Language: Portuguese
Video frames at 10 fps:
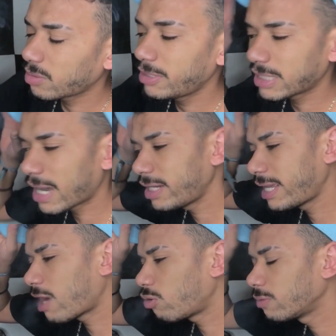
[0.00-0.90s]
do Mr.
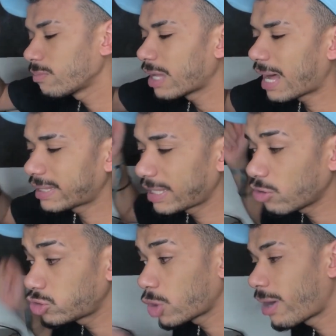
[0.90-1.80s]
Ariel até
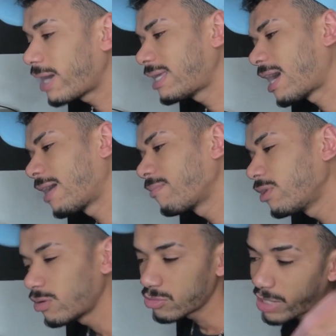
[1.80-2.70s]
o sol raiar.
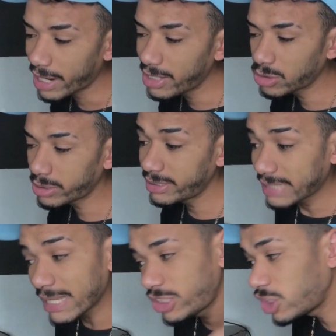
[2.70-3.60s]
O cara lançou tem
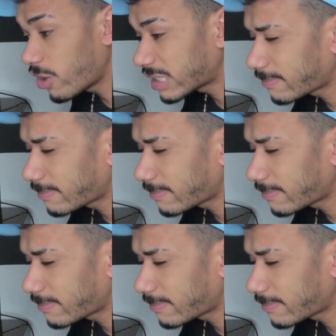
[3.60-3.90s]
7 horas,